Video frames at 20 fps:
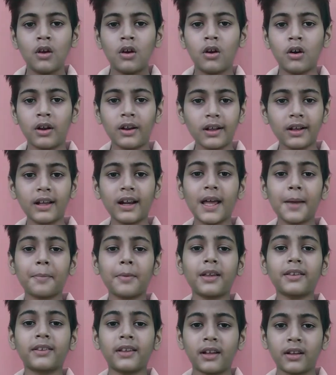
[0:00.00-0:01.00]
और अगर
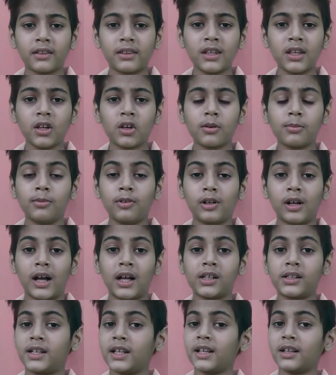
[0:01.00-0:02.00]
आपका सर्दी और
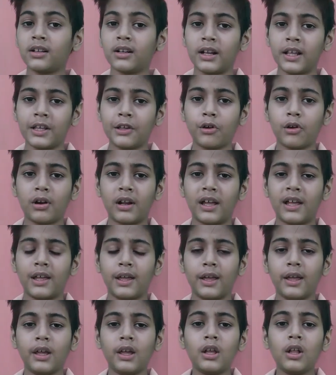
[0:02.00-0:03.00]
बुखार ठीक नहीं हो रहा
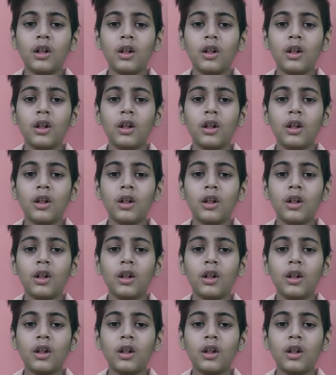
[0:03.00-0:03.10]
है